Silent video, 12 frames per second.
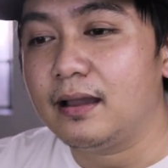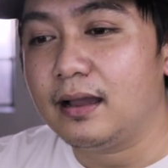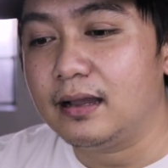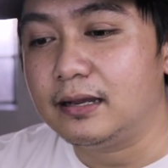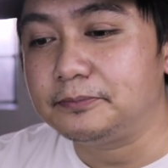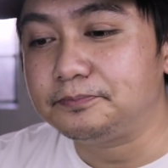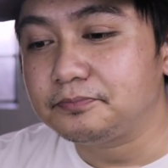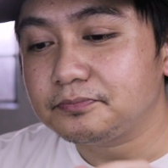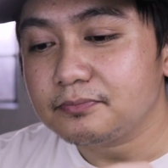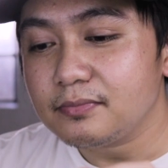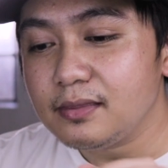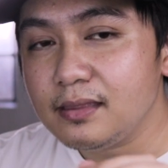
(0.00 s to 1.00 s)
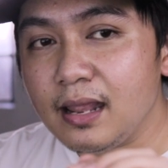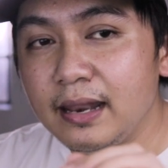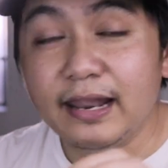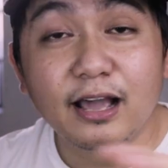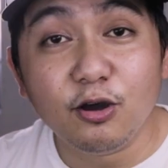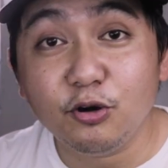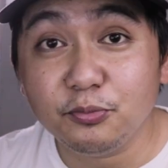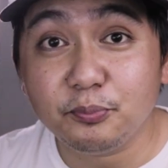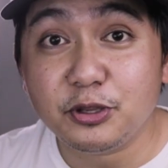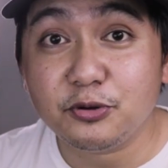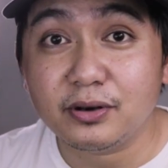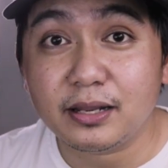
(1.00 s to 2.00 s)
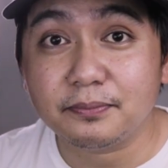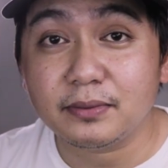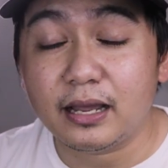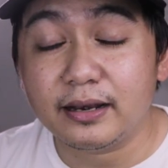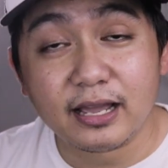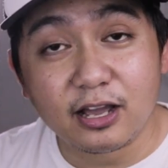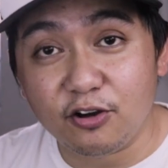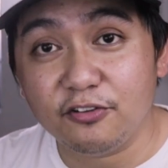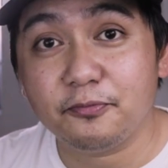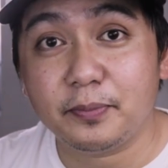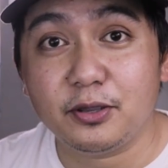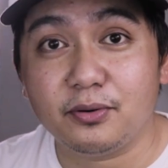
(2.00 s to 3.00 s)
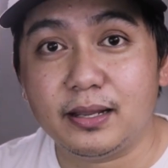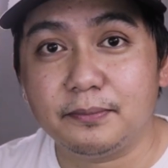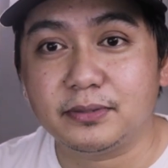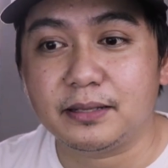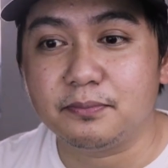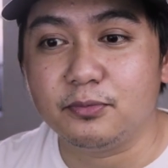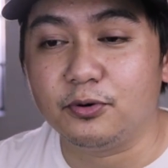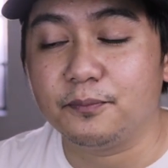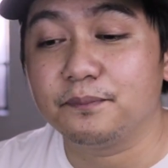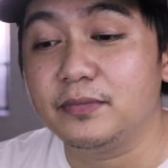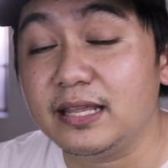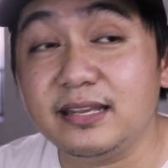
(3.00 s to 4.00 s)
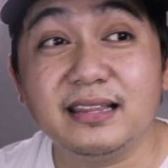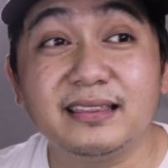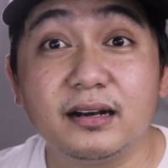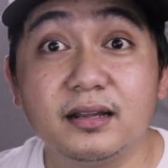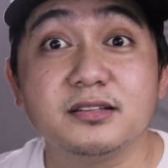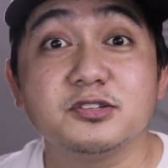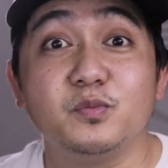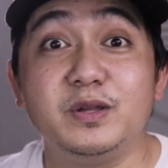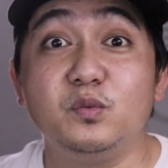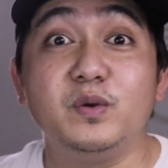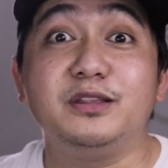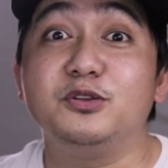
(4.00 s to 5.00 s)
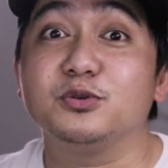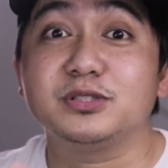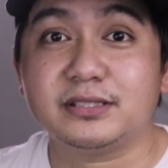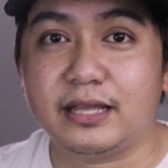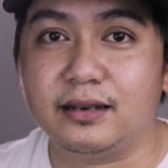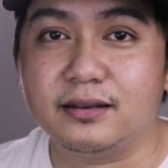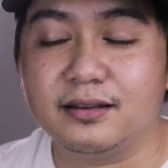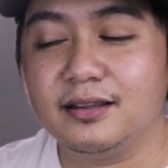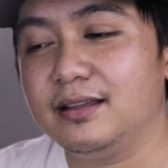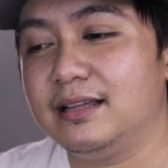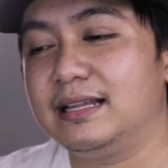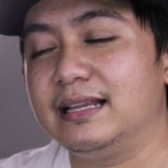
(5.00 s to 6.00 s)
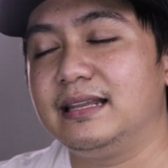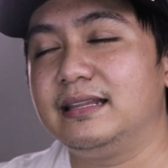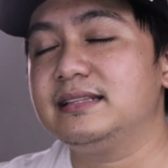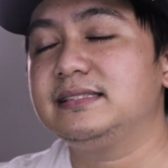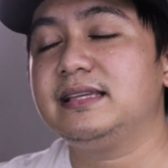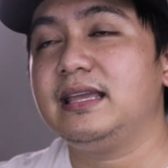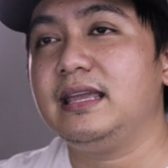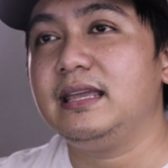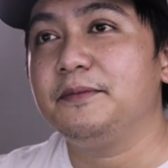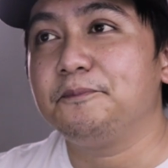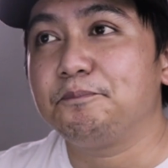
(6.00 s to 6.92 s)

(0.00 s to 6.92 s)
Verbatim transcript: um, naka-on pa yung lap, uh, naka-off pa yung laptop mo, then it runs with Windows 10. Let's say